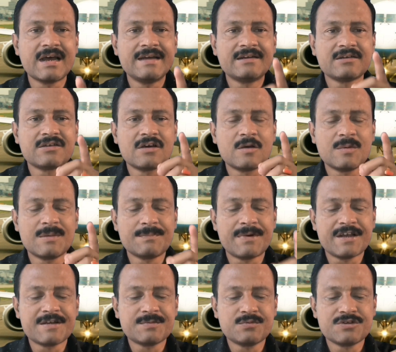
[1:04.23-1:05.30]
হাইট হতে হবে
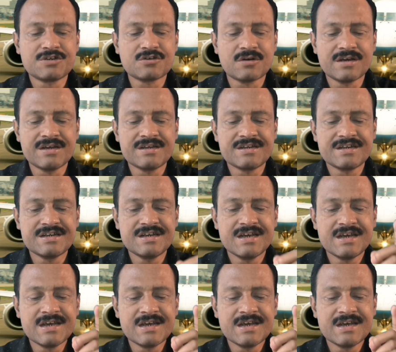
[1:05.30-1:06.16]
পাঁচ ফুট ছয় ইঞ্চি